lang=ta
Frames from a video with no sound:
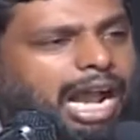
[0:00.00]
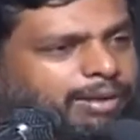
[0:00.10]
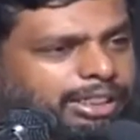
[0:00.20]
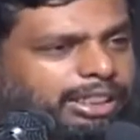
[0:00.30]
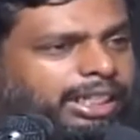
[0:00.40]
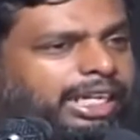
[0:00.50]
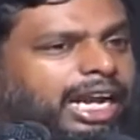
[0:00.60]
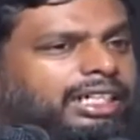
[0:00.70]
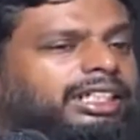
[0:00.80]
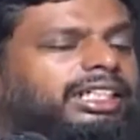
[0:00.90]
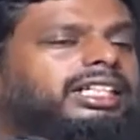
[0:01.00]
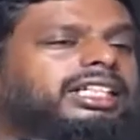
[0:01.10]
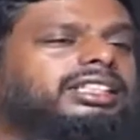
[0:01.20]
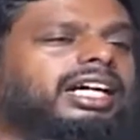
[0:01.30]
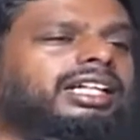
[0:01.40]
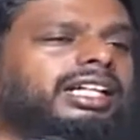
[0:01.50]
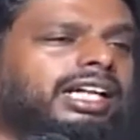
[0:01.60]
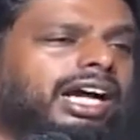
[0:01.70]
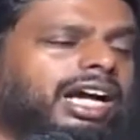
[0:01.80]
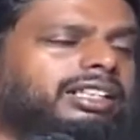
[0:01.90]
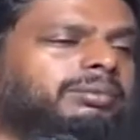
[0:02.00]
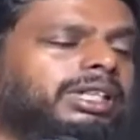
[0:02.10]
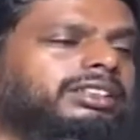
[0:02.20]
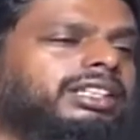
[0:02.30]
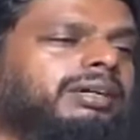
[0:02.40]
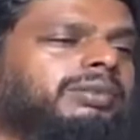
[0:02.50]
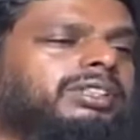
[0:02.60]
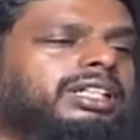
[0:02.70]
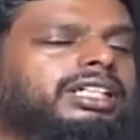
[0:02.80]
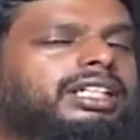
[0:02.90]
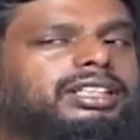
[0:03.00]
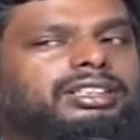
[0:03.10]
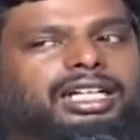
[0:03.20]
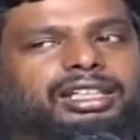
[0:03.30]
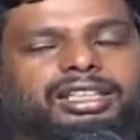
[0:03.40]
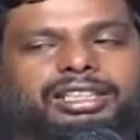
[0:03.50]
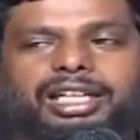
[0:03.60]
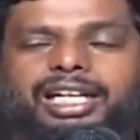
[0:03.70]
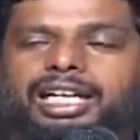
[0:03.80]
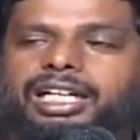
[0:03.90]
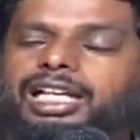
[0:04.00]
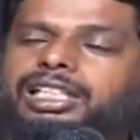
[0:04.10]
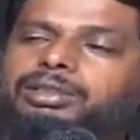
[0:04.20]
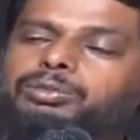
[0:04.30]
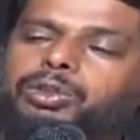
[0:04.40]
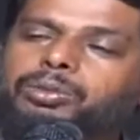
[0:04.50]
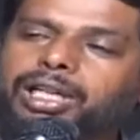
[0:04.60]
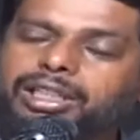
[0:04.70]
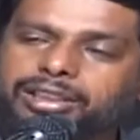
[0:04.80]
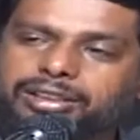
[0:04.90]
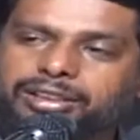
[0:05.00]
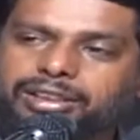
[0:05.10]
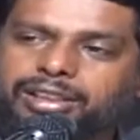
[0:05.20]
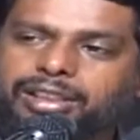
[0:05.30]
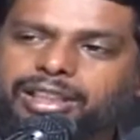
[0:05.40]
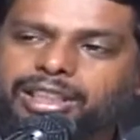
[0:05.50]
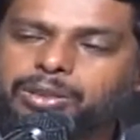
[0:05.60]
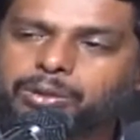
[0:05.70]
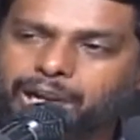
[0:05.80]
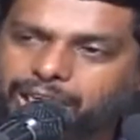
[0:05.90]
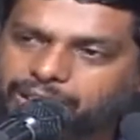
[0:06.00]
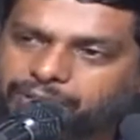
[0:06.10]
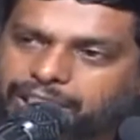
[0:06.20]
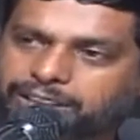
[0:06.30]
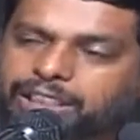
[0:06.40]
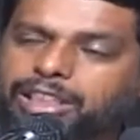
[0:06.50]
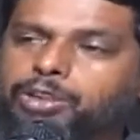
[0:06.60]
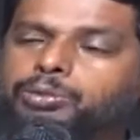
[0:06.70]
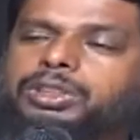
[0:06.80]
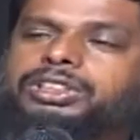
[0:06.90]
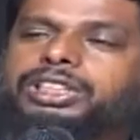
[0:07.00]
அவர்களே ஆண்களை கெடுத்தாங்க ஆதம் அலை இஸ்லாம் அவர்களை கெடுத்தார்கள் என்ற கதையும் சொல்வார்கள் ஆனால் குரானில் அசல்லஹும